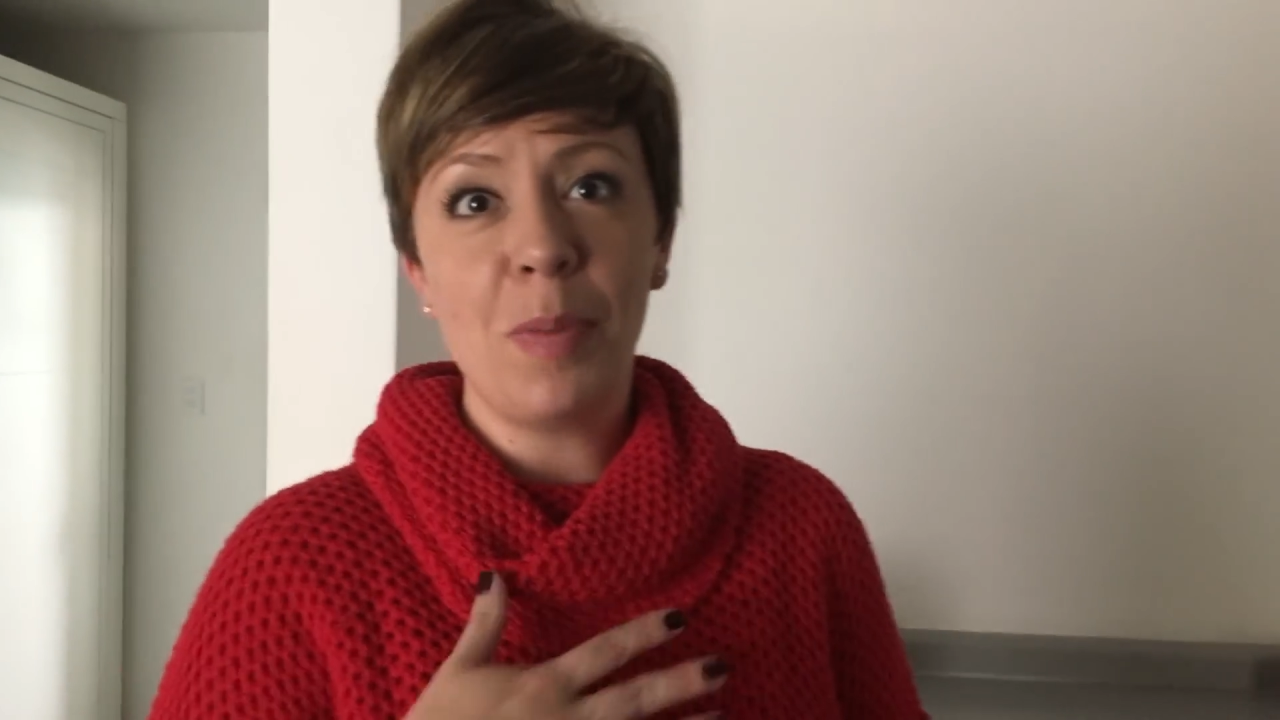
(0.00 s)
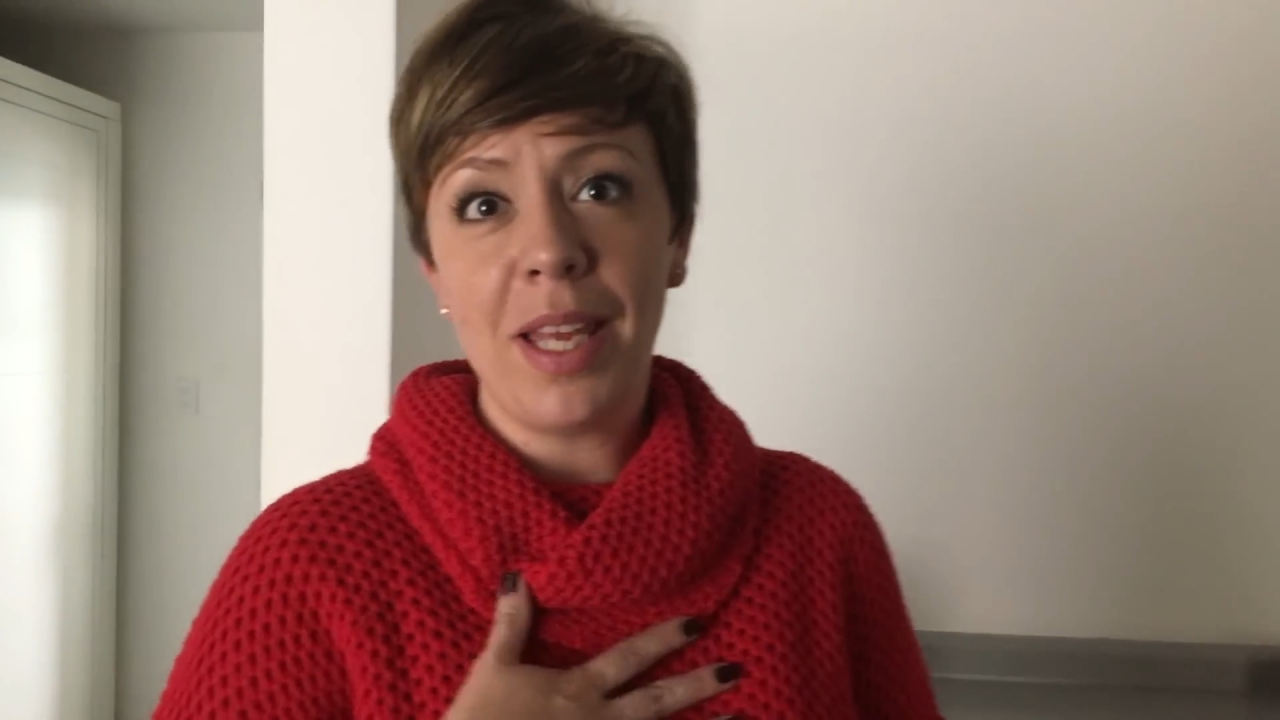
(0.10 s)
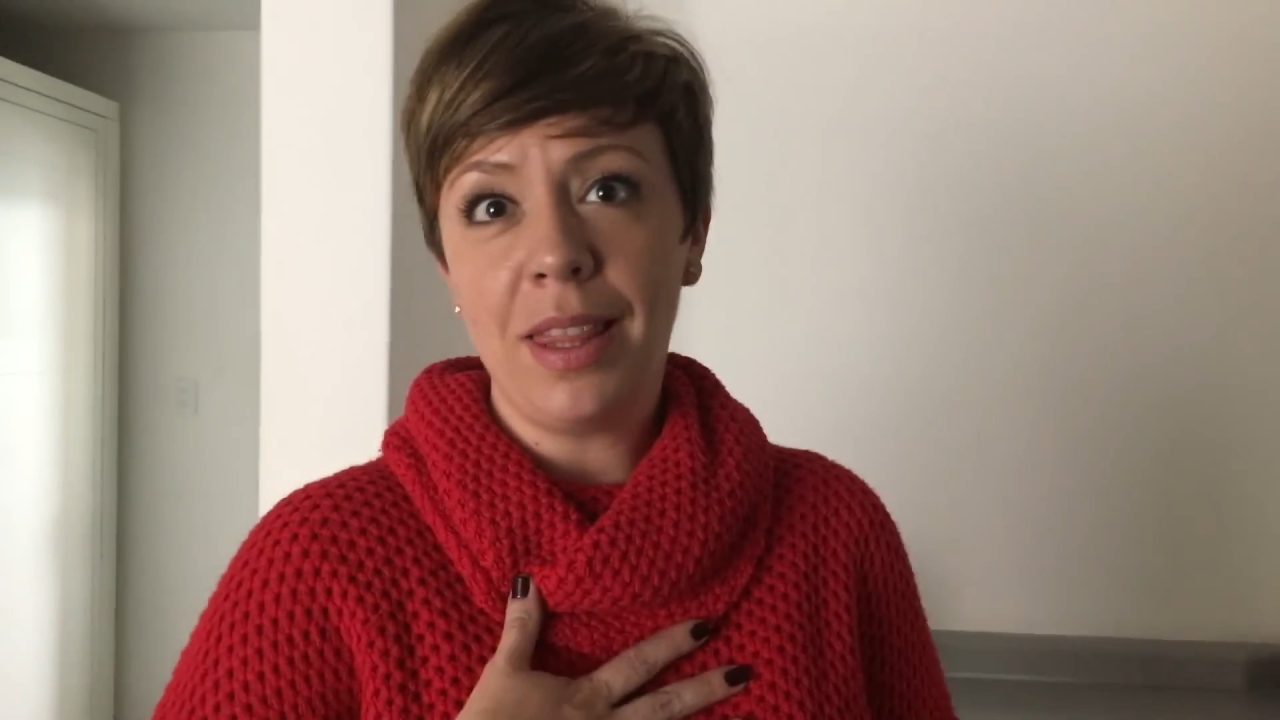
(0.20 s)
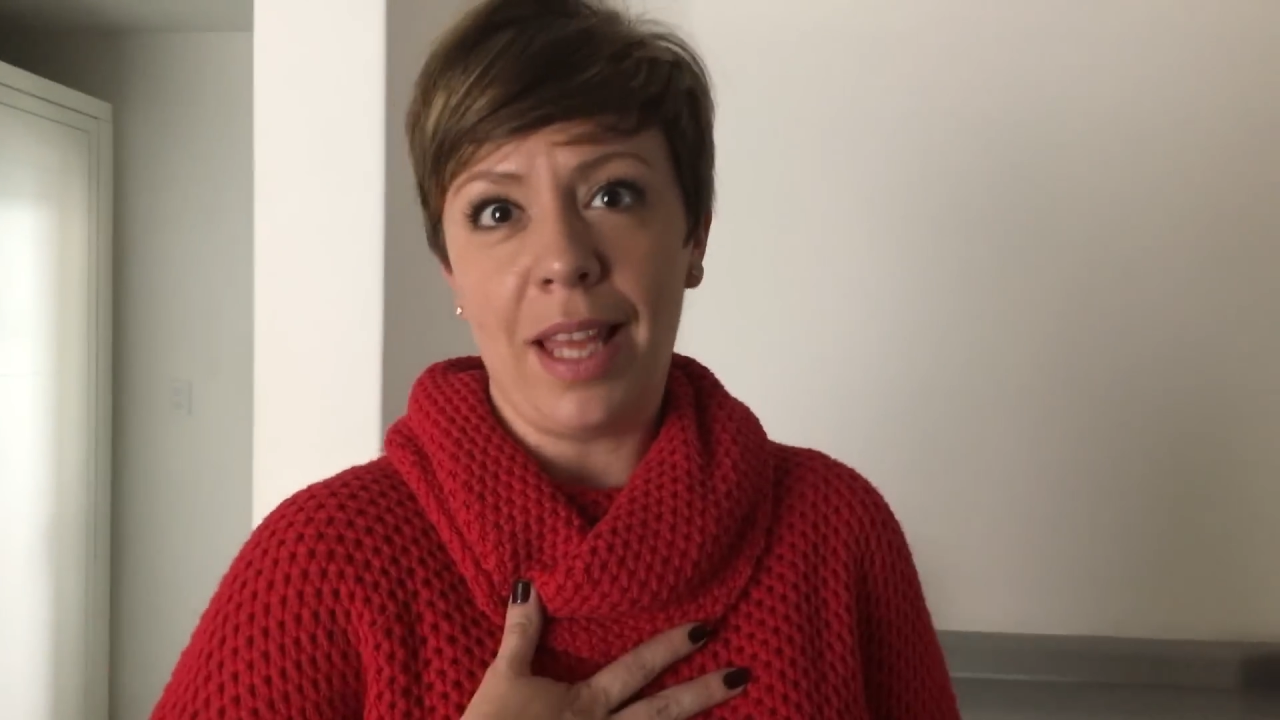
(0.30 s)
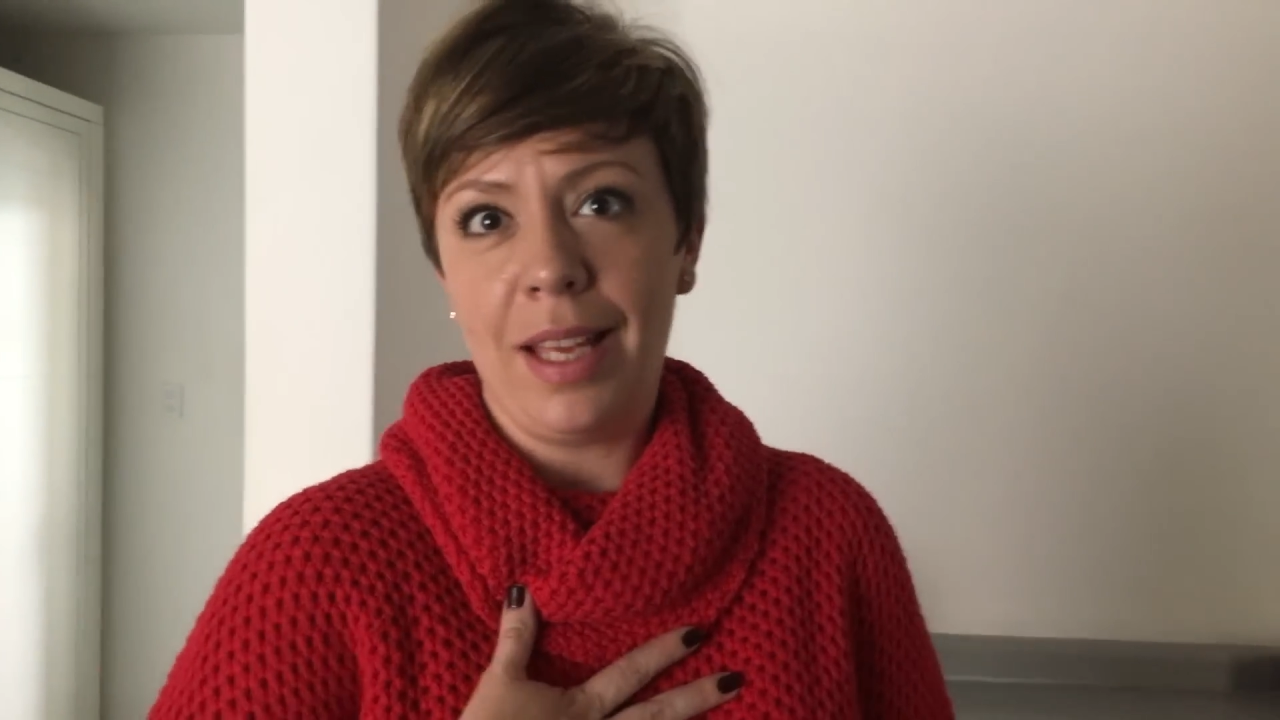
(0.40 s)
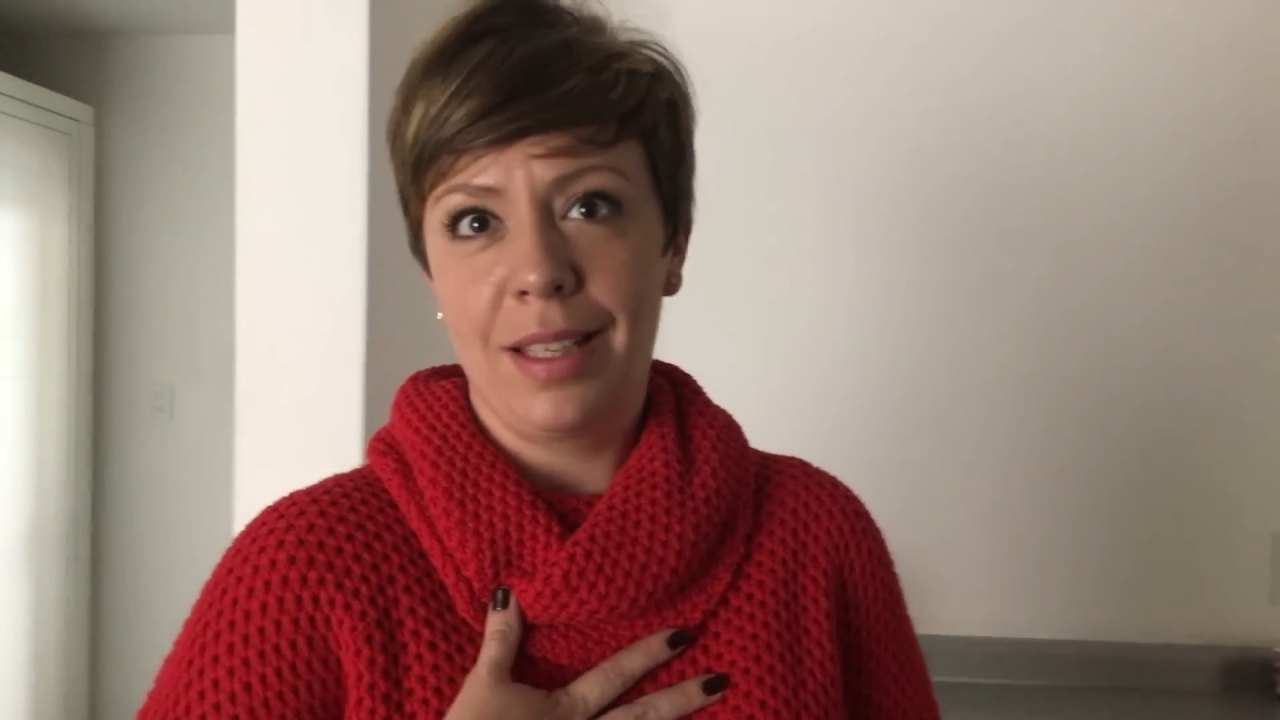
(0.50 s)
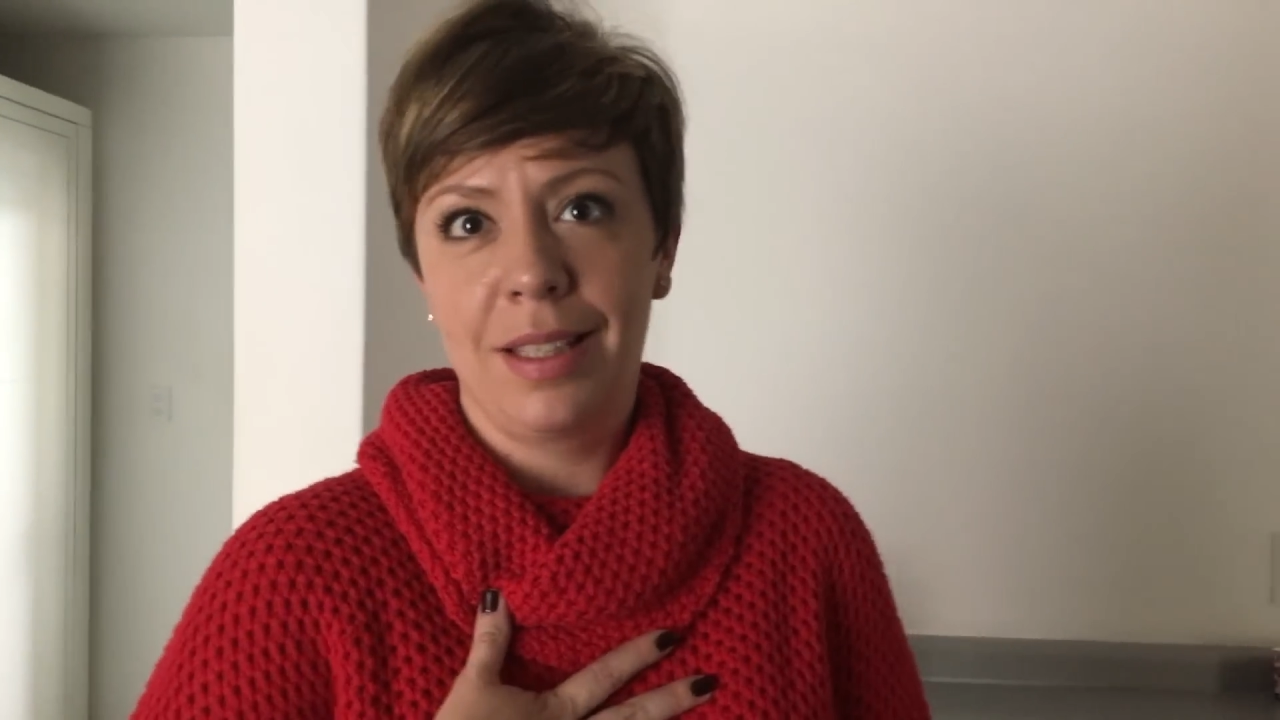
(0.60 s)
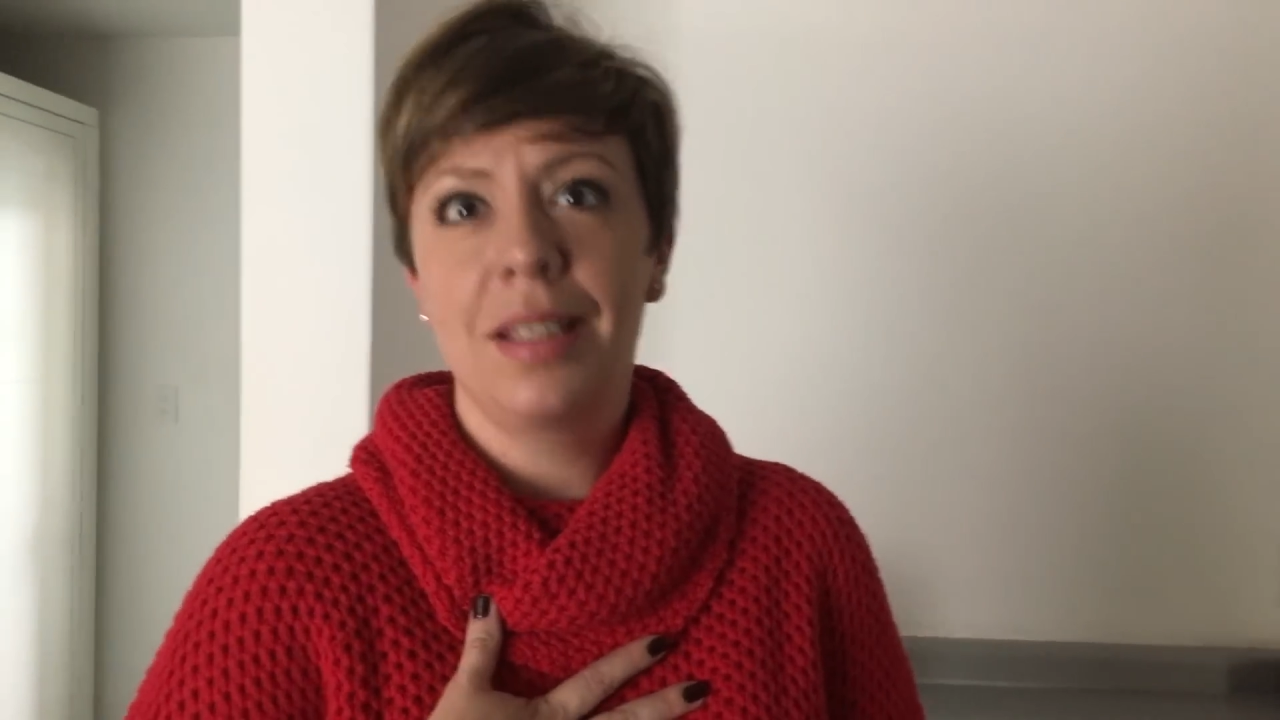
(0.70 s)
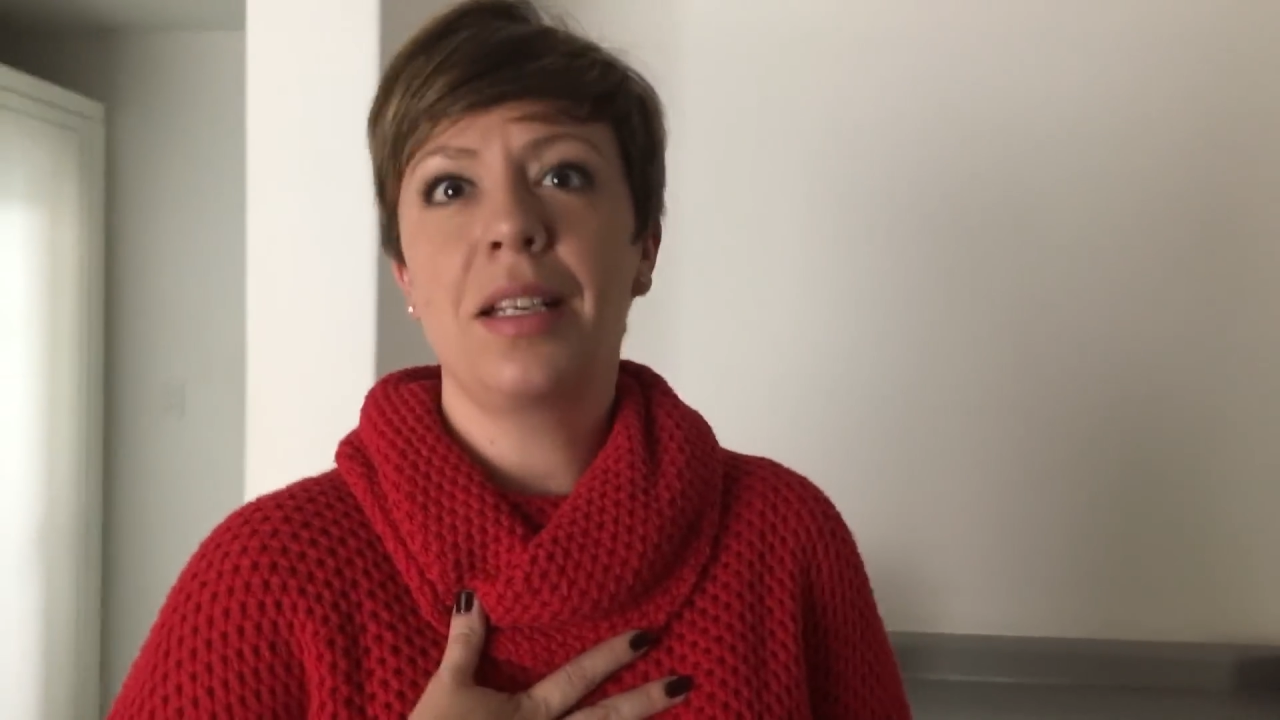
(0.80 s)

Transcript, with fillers: 20.